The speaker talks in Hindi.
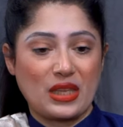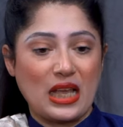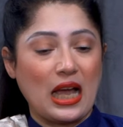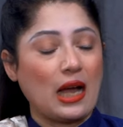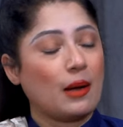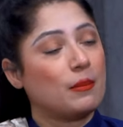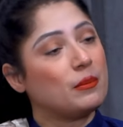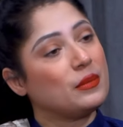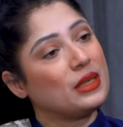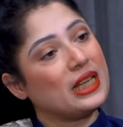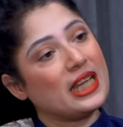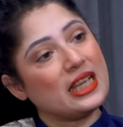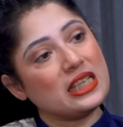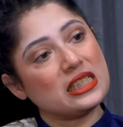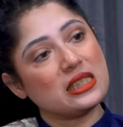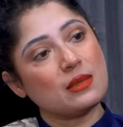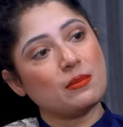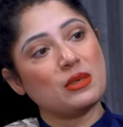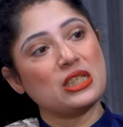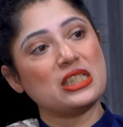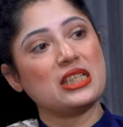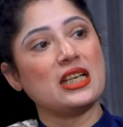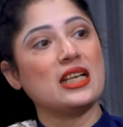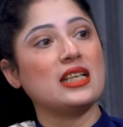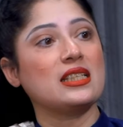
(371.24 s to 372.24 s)
हम यही
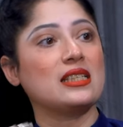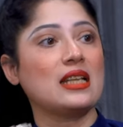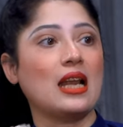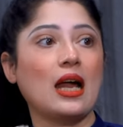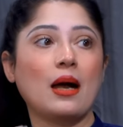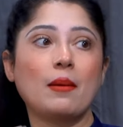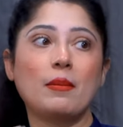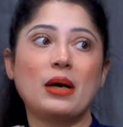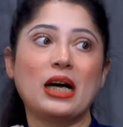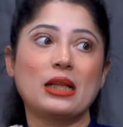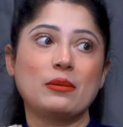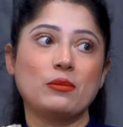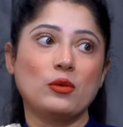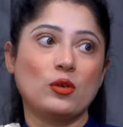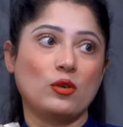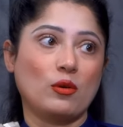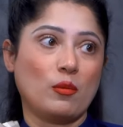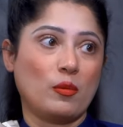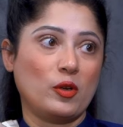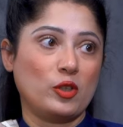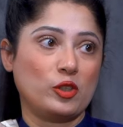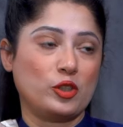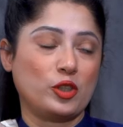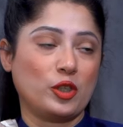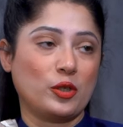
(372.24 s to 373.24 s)
समझ रहे हैं इस्लामाबाद में
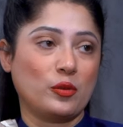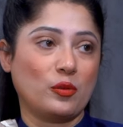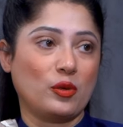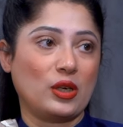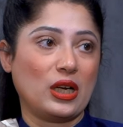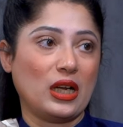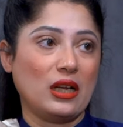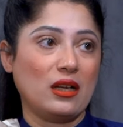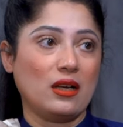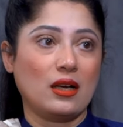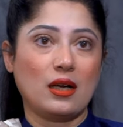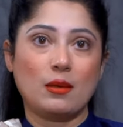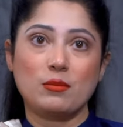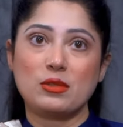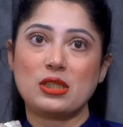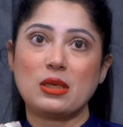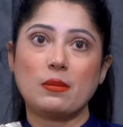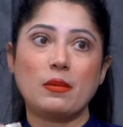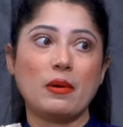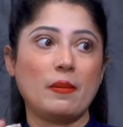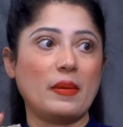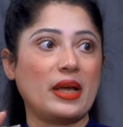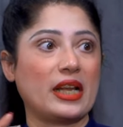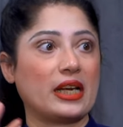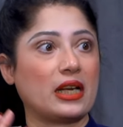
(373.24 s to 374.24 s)
ऑपरेशन हो रहा है हम
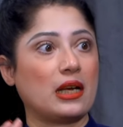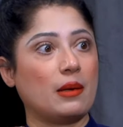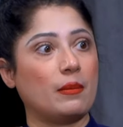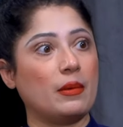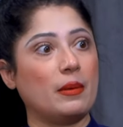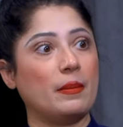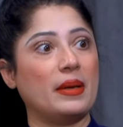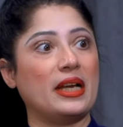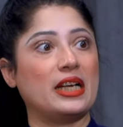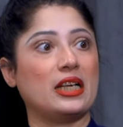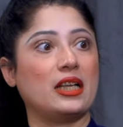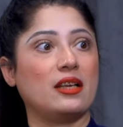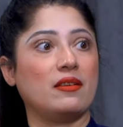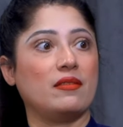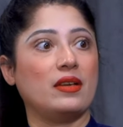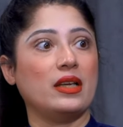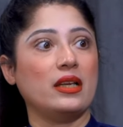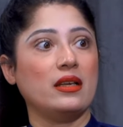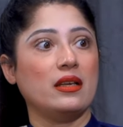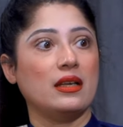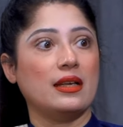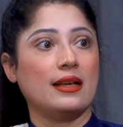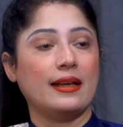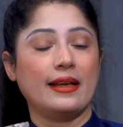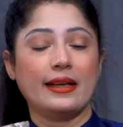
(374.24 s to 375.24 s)
सब अमेरिका में बैठे हुए
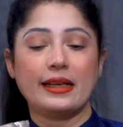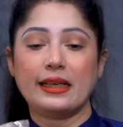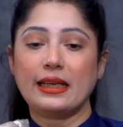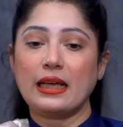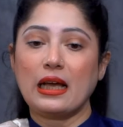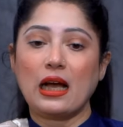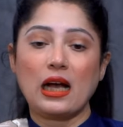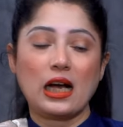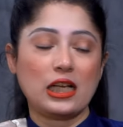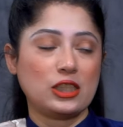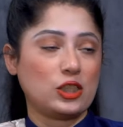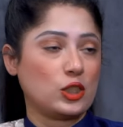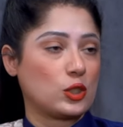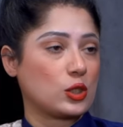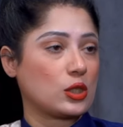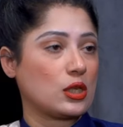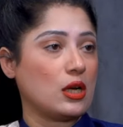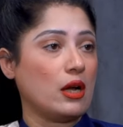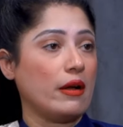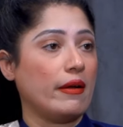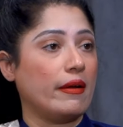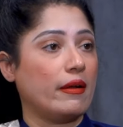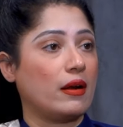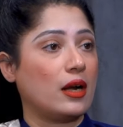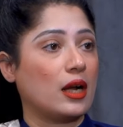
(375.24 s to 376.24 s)
हैं कि आज
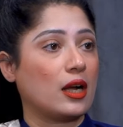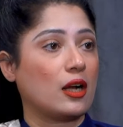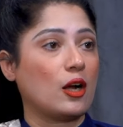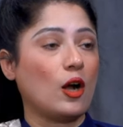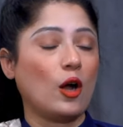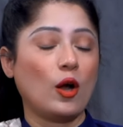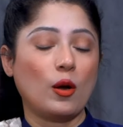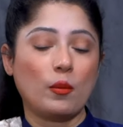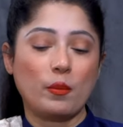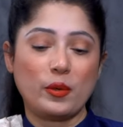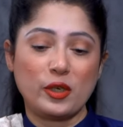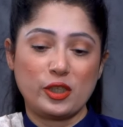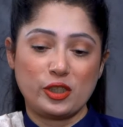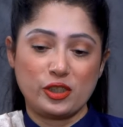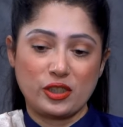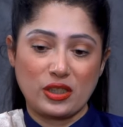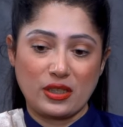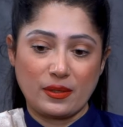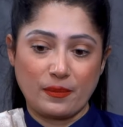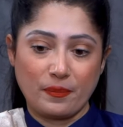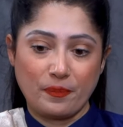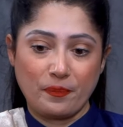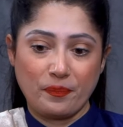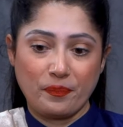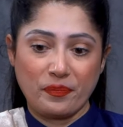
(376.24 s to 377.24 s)
इसका हरा का ऑपरेशन
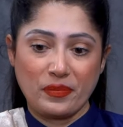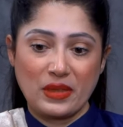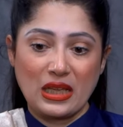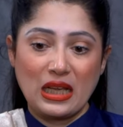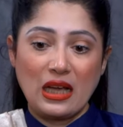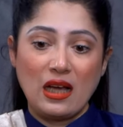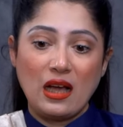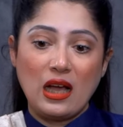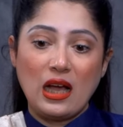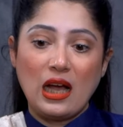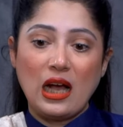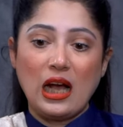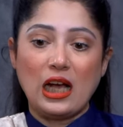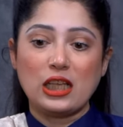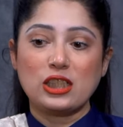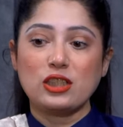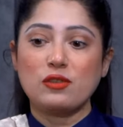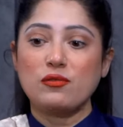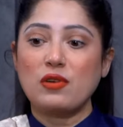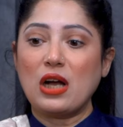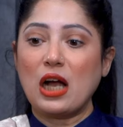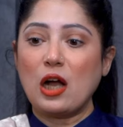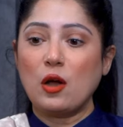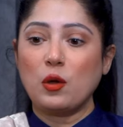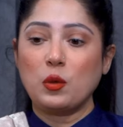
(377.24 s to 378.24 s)
अच्छा
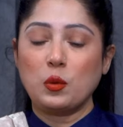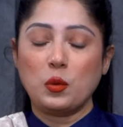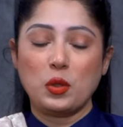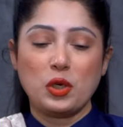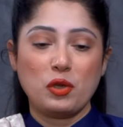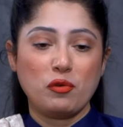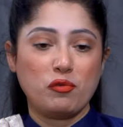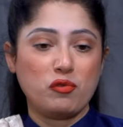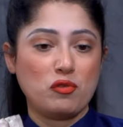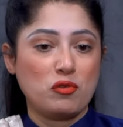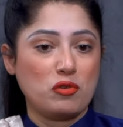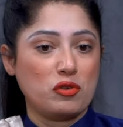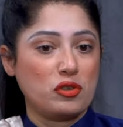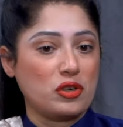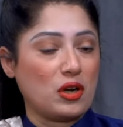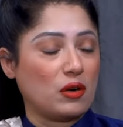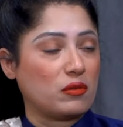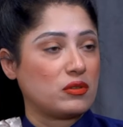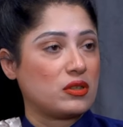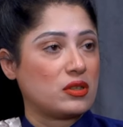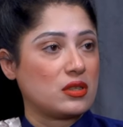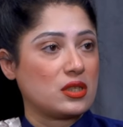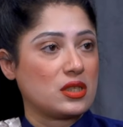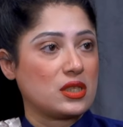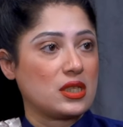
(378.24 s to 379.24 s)
वहाँ उन्होंने फ़ोन
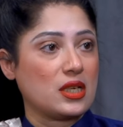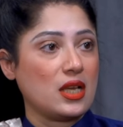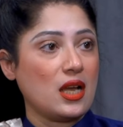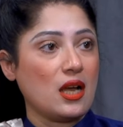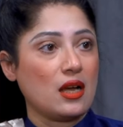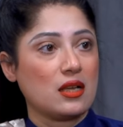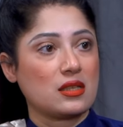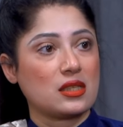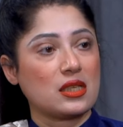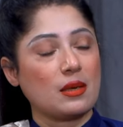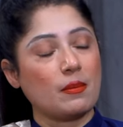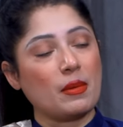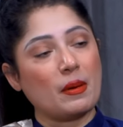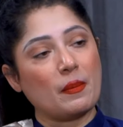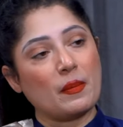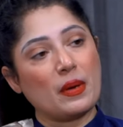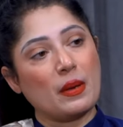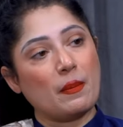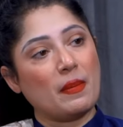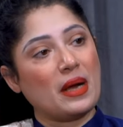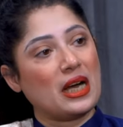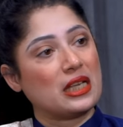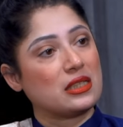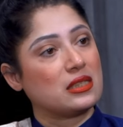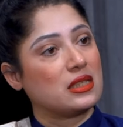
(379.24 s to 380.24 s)
डॉक्टर्स ने सब अपने
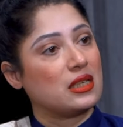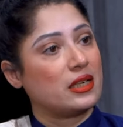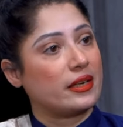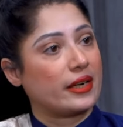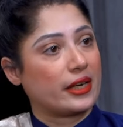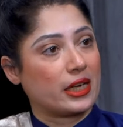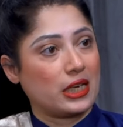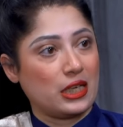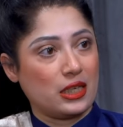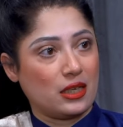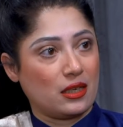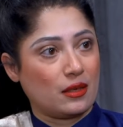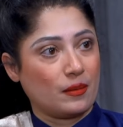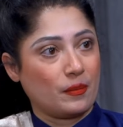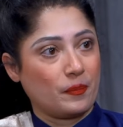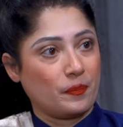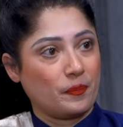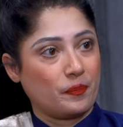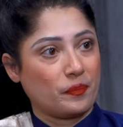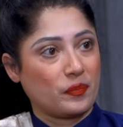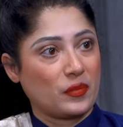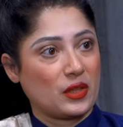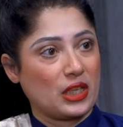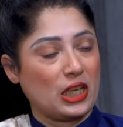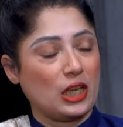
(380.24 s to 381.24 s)
पास रख लिए
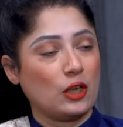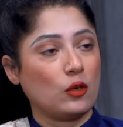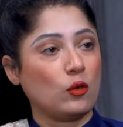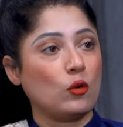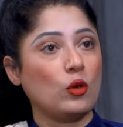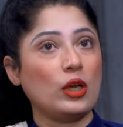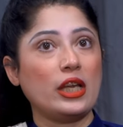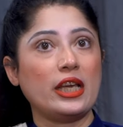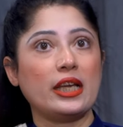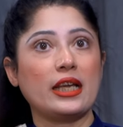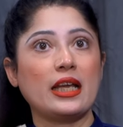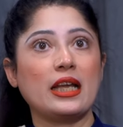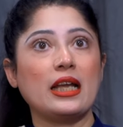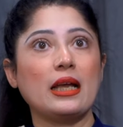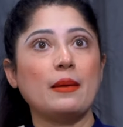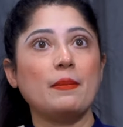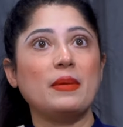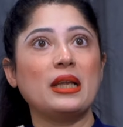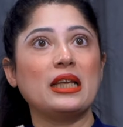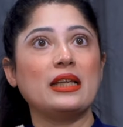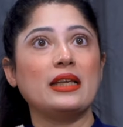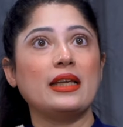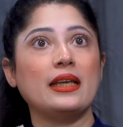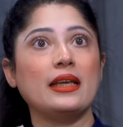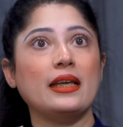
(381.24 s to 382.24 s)
इनको लेके गए
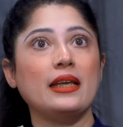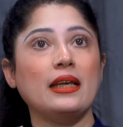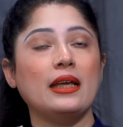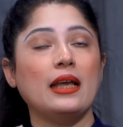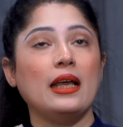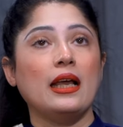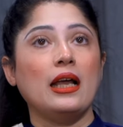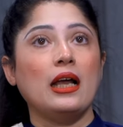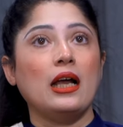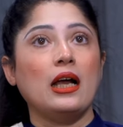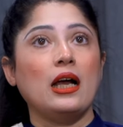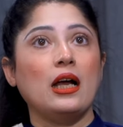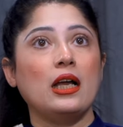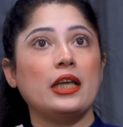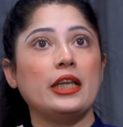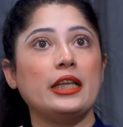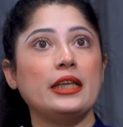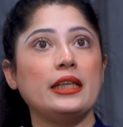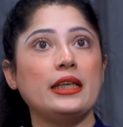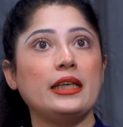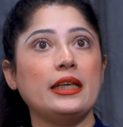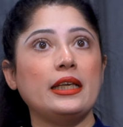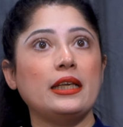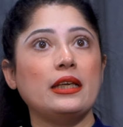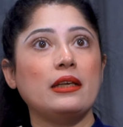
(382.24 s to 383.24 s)
बल्कि
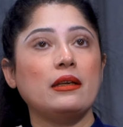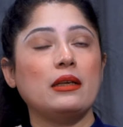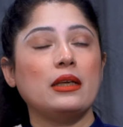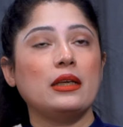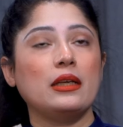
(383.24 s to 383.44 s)
इनकी